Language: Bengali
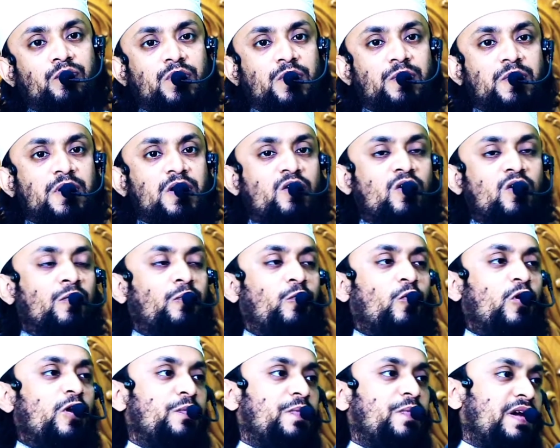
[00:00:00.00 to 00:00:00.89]
বিভিন্ন
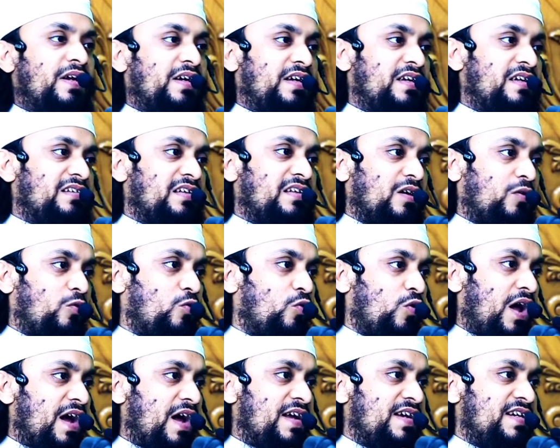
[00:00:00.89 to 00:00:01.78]
পরিপ্রেক্ষিতে
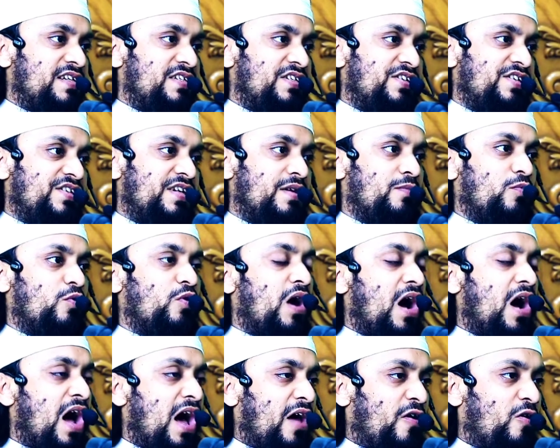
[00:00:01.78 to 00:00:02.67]
কোরাইশ এবং
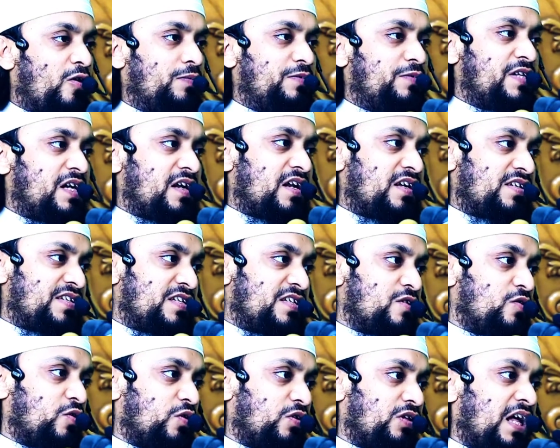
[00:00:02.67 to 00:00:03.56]
আরব যারা
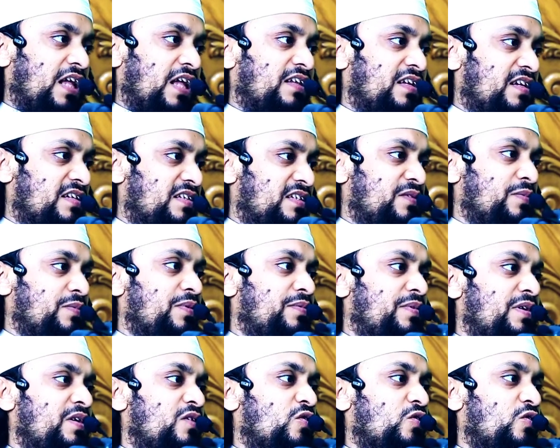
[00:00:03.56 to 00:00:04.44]
ছিল তাদের যে
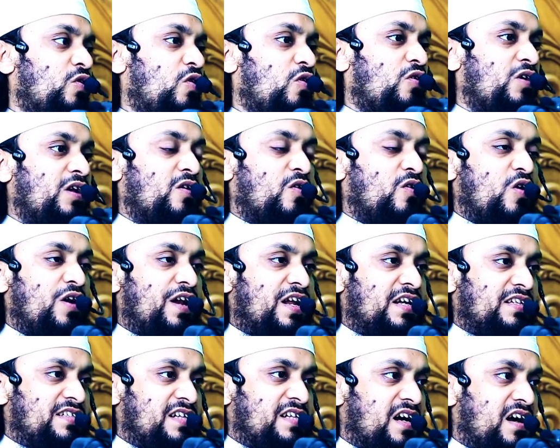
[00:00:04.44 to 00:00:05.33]
বিভিন্ন ধরনের
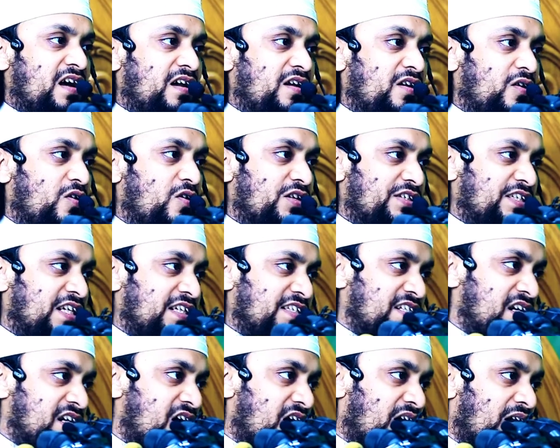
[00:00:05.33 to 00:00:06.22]
অনাচার
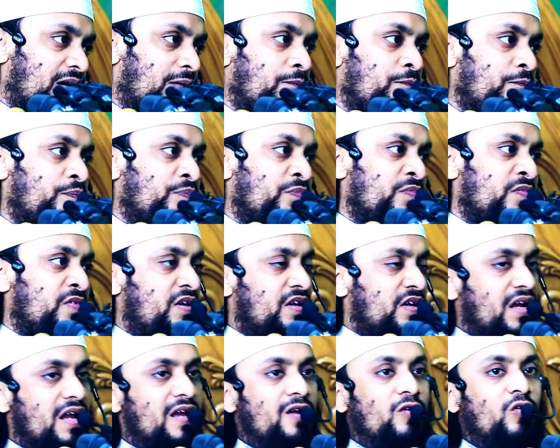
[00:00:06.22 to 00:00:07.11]
অজাচার
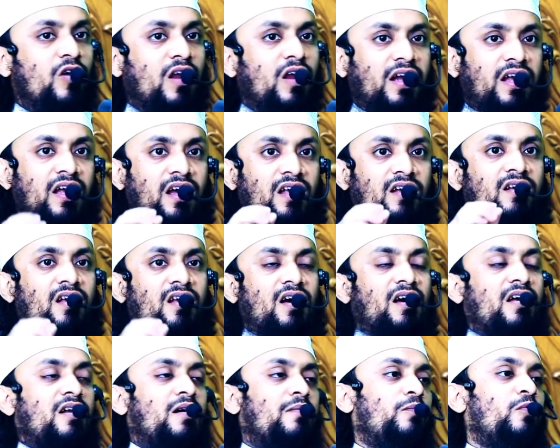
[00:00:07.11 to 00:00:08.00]
এইগুলাকে
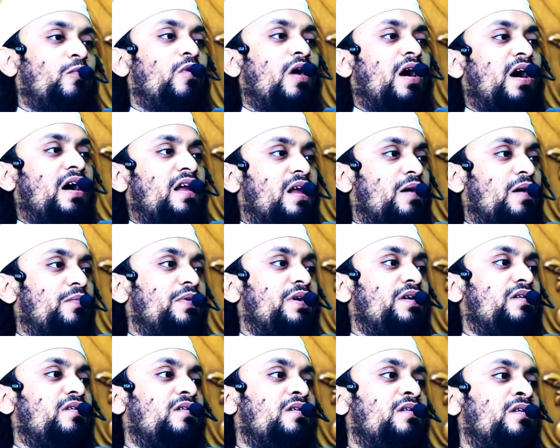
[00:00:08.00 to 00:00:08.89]
আল্লাহ রাব্বুল
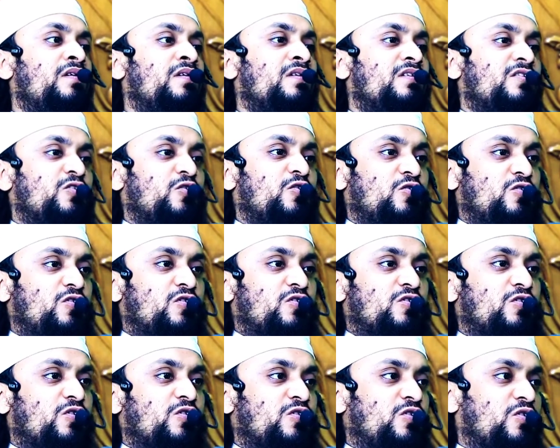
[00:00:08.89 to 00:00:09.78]
আলমিন ছোট্ট
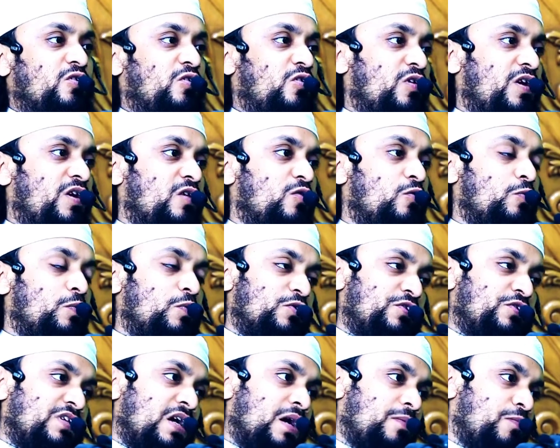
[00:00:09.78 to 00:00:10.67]
ছোট্ট করে
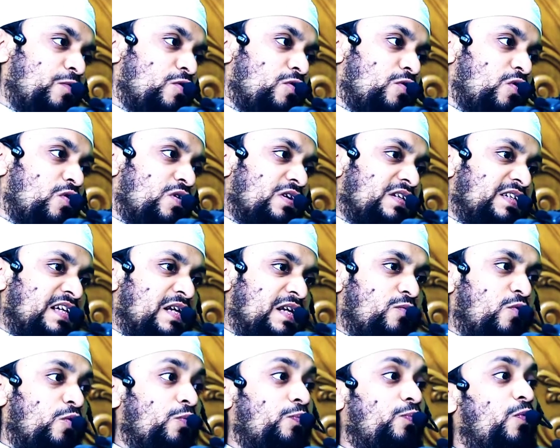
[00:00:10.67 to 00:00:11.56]
উপস্থাপন করেছেন
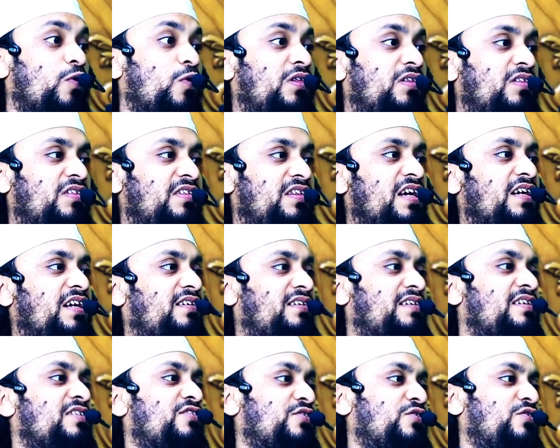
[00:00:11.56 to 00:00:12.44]
এবং
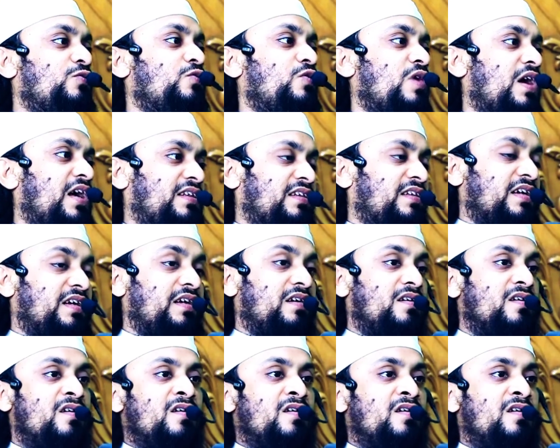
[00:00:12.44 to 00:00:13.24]
প্রত্যেকটি সুরাতে